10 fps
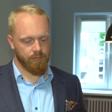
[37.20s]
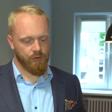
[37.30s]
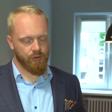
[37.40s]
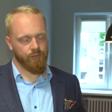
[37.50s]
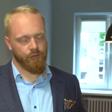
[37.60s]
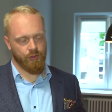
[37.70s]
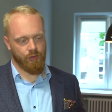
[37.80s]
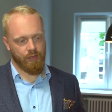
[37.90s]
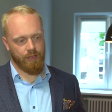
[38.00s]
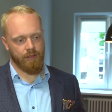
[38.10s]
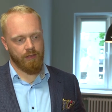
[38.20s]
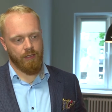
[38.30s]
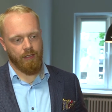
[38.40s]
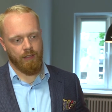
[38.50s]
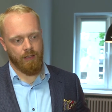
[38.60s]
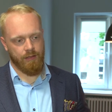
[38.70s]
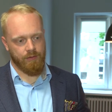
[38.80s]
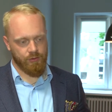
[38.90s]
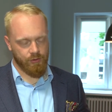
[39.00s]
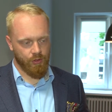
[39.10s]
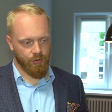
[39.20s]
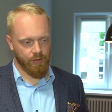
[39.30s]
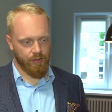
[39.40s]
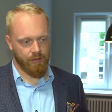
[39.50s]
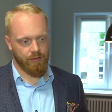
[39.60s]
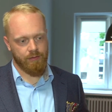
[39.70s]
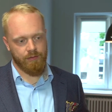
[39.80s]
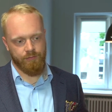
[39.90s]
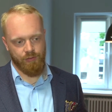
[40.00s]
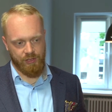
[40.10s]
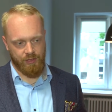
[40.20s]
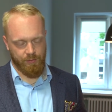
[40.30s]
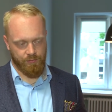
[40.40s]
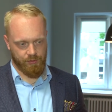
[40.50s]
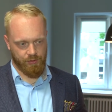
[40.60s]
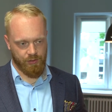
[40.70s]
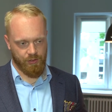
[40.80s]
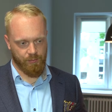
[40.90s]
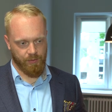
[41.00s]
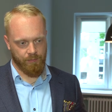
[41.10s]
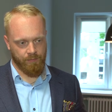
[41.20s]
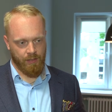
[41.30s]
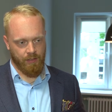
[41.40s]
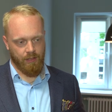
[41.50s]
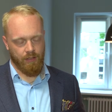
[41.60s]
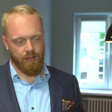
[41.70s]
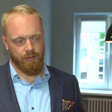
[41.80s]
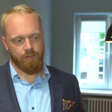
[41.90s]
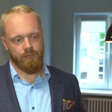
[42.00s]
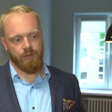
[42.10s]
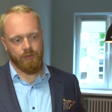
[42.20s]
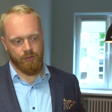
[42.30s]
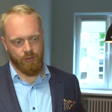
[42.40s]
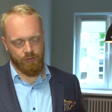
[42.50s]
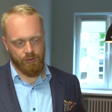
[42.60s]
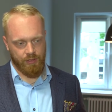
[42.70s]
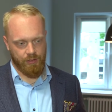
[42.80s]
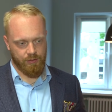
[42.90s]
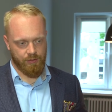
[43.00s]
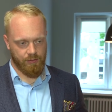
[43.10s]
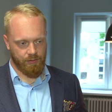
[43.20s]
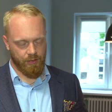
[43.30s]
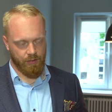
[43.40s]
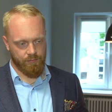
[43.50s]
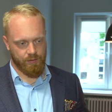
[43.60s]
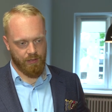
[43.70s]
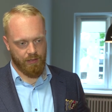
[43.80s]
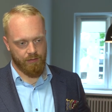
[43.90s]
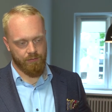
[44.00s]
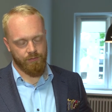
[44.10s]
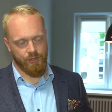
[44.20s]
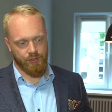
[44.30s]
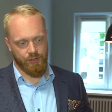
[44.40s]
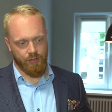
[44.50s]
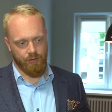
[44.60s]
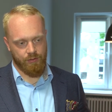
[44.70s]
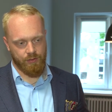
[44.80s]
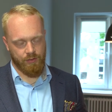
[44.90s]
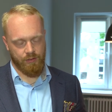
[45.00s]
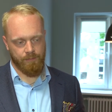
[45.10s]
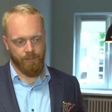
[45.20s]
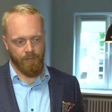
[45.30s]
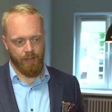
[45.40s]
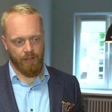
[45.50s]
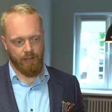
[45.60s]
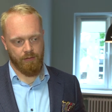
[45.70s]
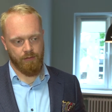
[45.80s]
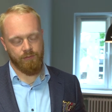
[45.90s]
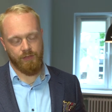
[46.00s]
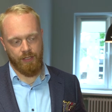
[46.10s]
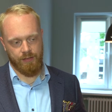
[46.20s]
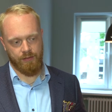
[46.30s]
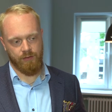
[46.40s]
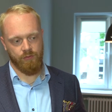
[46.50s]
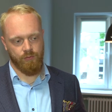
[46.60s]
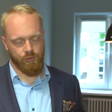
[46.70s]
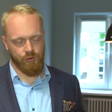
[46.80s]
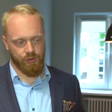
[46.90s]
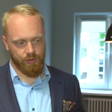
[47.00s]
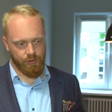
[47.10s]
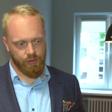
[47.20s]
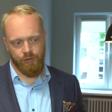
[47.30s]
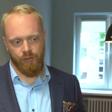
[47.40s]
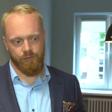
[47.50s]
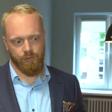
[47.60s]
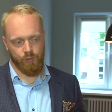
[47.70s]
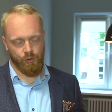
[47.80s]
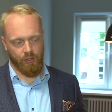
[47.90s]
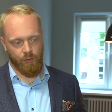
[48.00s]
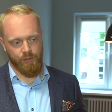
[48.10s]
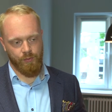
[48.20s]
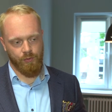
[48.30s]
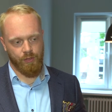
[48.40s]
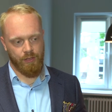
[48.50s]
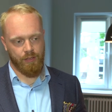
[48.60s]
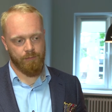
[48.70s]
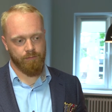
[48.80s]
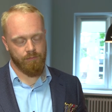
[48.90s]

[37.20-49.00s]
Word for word: stworzone E, zgodnie z własnymi wytycznymi. E, stąd też kierowca wyjeżdżający e, w trasę dwu, trzytygodniową, która obejmuje